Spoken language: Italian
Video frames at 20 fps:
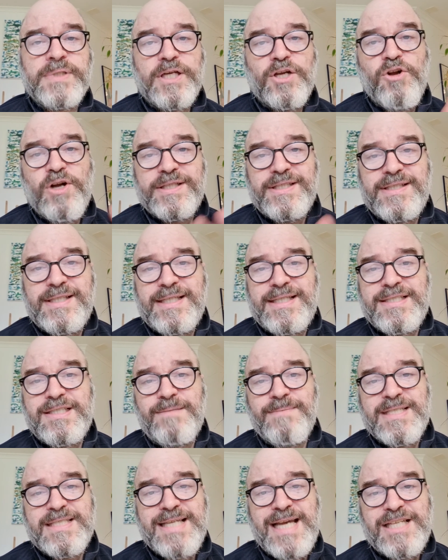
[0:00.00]
Ricordati che
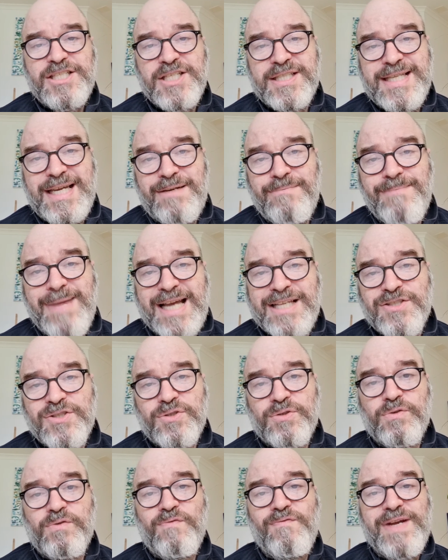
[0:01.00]
si massaggia dal
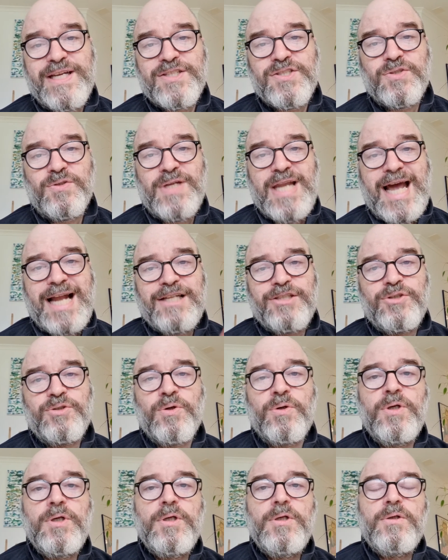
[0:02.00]
basso verso
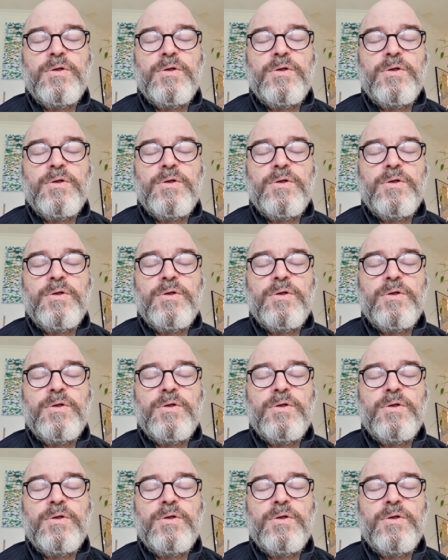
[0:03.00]
l'alto,